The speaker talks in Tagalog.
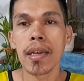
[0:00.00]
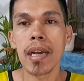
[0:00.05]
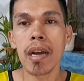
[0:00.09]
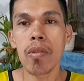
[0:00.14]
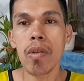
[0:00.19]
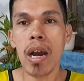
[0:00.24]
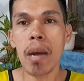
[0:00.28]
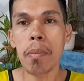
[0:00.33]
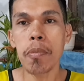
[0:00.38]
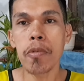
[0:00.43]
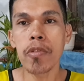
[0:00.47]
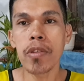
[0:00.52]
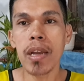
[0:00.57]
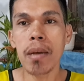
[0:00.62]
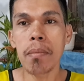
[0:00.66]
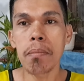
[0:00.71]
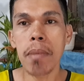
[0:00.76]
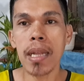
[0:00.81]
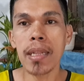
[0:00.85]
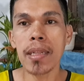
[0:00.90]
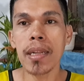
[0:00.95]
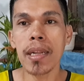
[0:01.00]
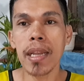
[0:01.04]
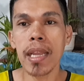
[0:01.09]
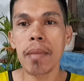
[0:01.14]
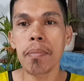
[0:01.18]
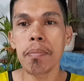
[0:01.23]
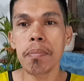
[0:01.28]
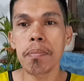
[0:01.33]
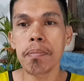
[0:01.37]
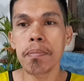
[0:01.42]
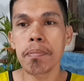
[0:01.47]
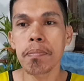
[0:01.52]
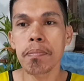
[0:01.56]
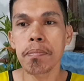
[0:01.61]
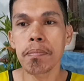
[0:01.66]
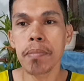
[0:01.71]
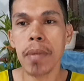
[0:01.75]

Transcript: gawa po ng Banclit